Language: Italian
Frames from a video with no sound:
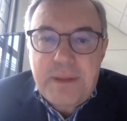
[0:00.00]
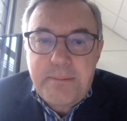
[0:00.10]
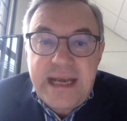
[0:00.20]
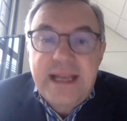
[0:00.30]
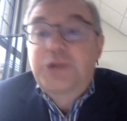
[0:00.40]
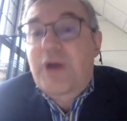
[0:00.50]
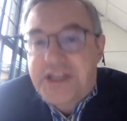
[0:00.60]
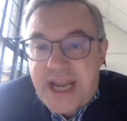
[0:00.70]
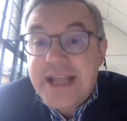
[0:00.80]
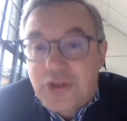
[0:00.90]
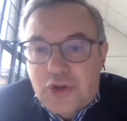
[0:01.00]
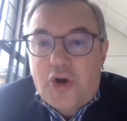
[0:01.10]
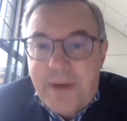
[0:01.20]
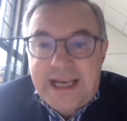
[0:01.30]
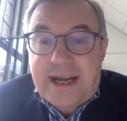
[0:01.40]
1200
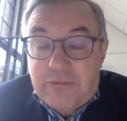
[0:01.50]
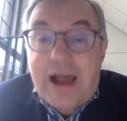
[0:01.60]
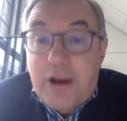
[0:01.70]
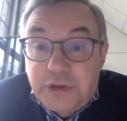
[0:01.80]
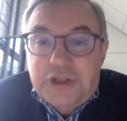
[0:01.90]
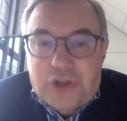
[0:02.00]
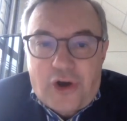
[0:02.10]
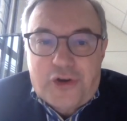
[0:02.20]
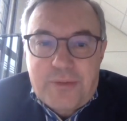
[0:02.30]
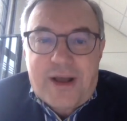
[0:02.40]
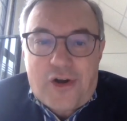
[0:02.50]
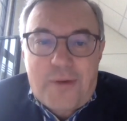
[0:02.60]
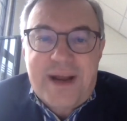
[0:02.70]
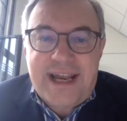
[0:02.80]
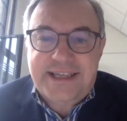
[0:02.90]
come all'auditorium a
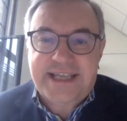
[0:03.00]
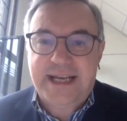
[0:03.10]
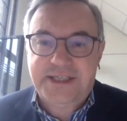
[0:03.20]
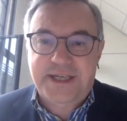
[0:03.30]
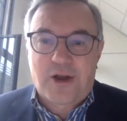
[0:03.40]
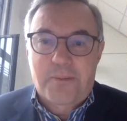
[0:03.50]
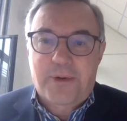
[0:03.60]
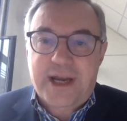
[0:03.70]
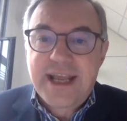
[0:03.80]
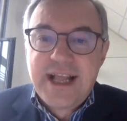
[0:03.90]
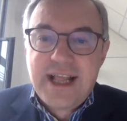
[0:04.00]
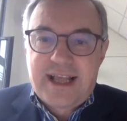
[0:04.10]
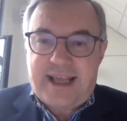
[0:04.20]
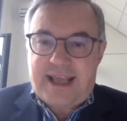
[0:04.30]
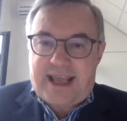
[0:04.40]
Roma nella sala Sinopoli
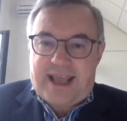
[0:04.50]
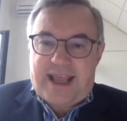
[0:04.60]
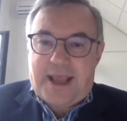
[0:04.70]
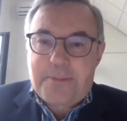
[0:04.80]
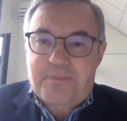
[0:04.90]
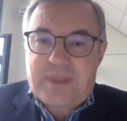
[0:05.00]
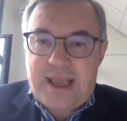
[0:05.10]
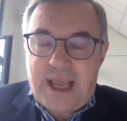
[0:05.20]
eh,